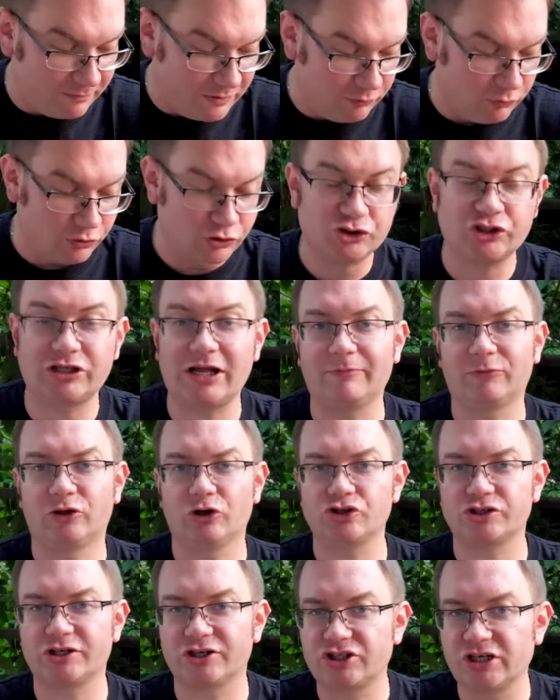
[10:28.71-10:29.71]
mimo że tam
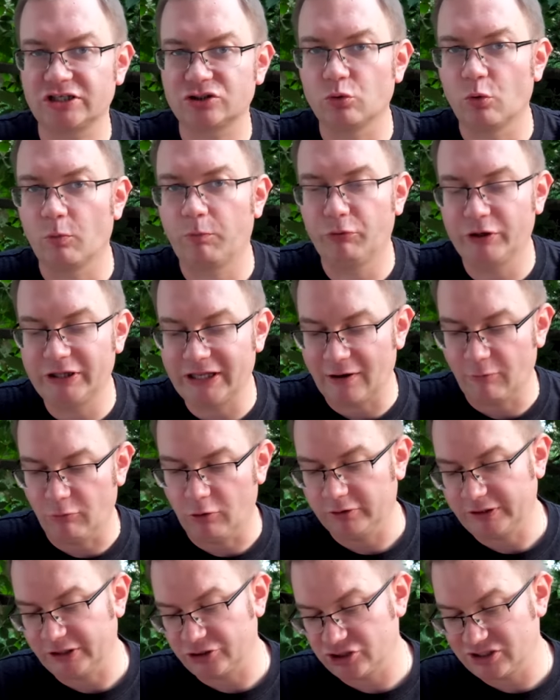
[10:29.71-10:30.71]
troszkę czasu
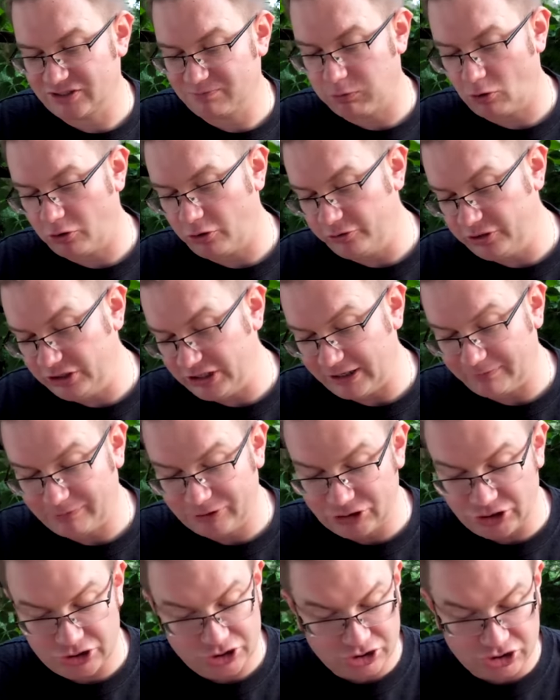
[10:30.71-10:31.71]
upłynęło, także spokojnie, jak
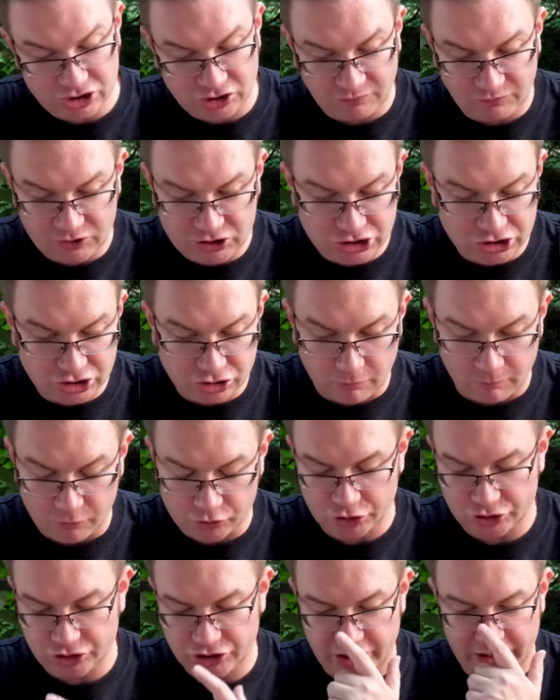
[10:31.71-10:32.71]
będziecie gdzieś widzieć, to
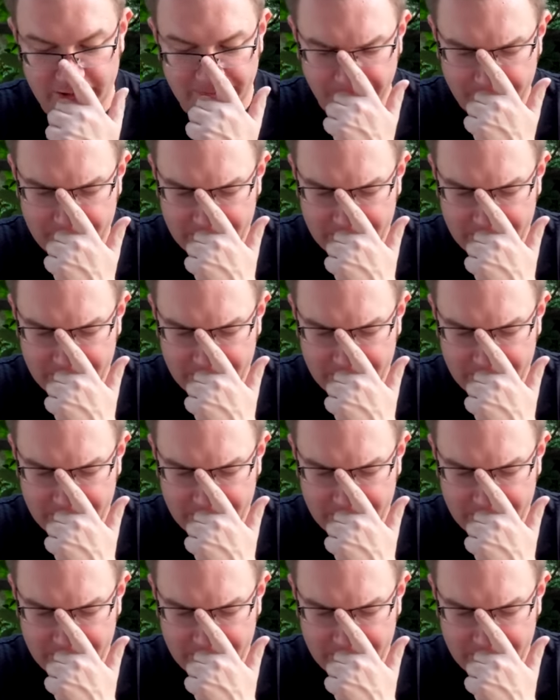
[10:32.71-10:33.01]
możecie,